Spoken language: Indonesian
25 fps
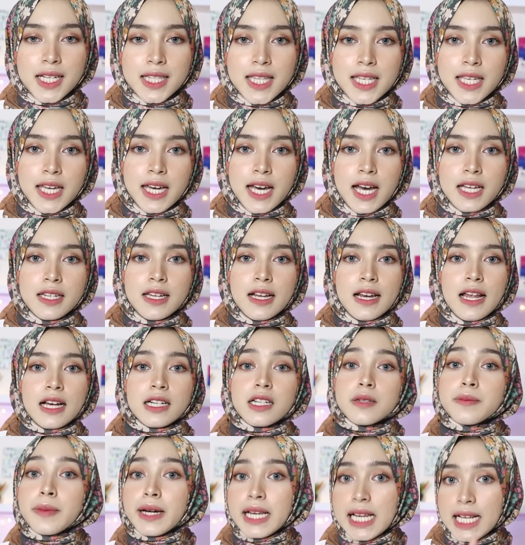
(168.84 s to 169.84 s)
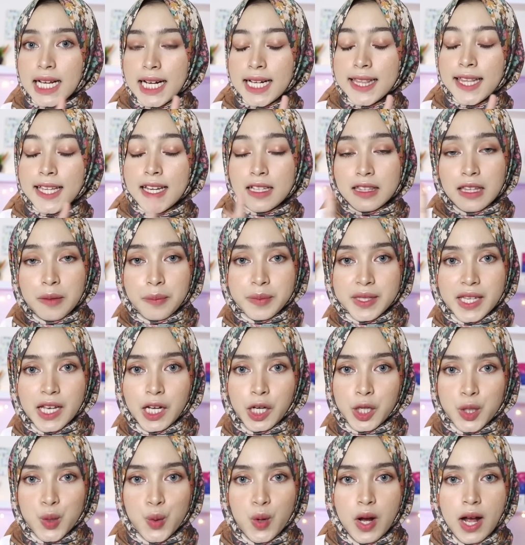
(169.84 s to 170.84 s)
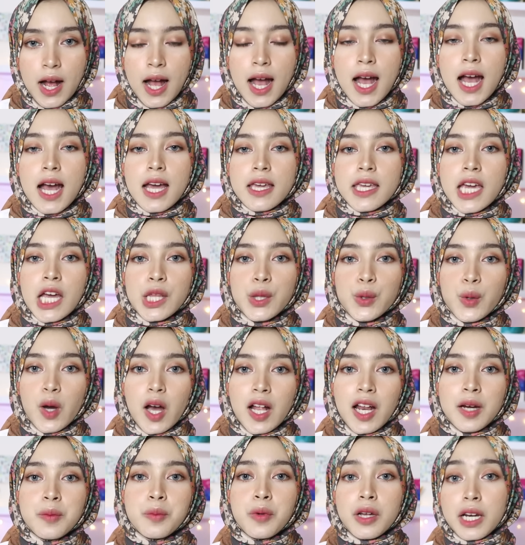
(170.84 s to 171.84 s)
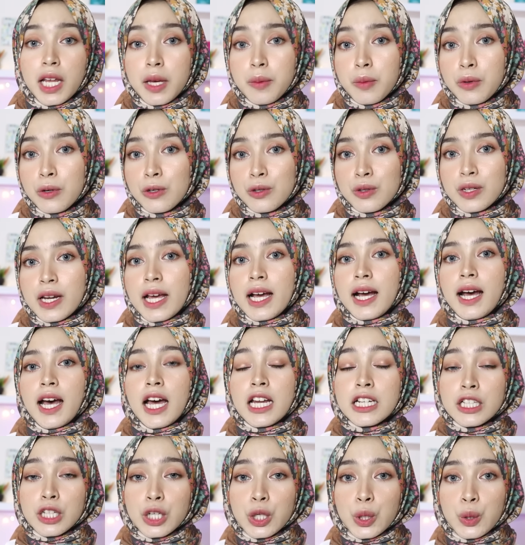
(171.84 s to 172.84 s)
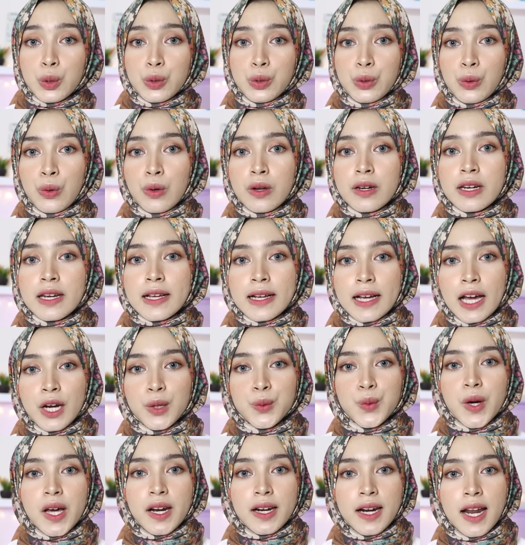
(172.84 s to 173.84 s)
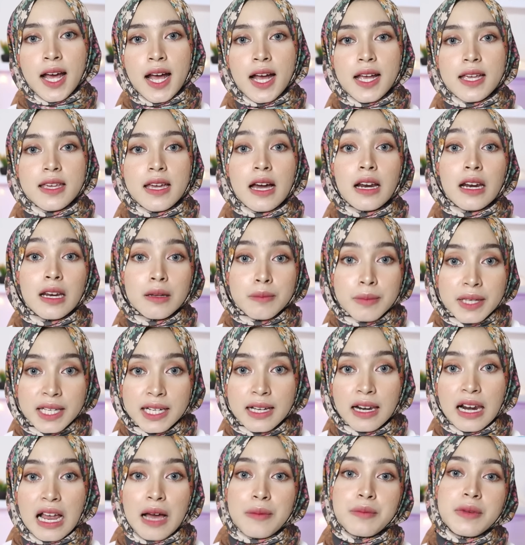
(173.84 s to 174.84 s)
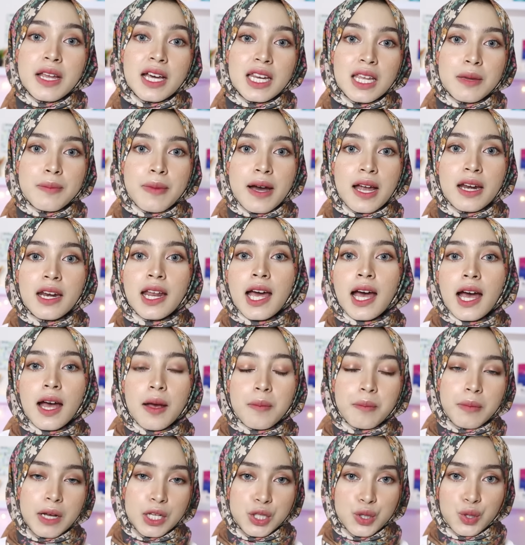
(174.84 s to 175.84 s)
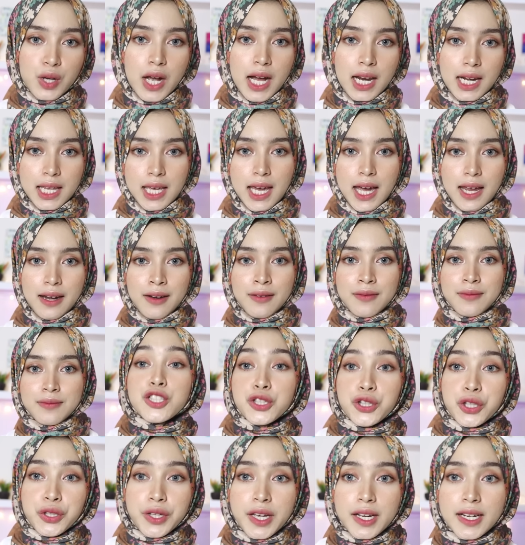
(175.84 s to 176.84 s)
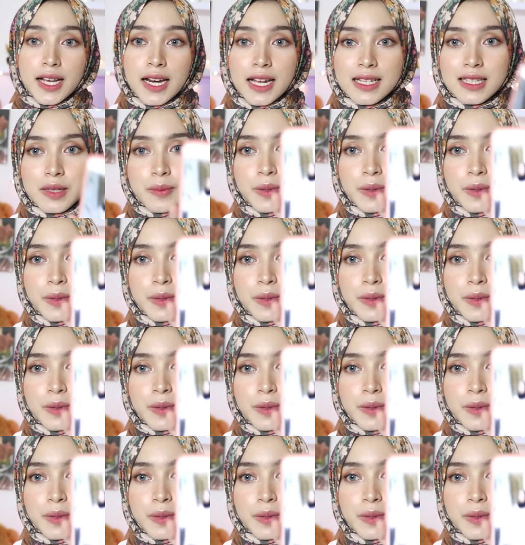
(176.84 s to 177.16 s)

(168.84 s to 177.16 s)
yang ketiga adalah kebalikan dari tips yang kedua yaitu kalian boleh menggunakan kerudung dengan warna yang lebih gelap daripada baju kalian contohnya adalah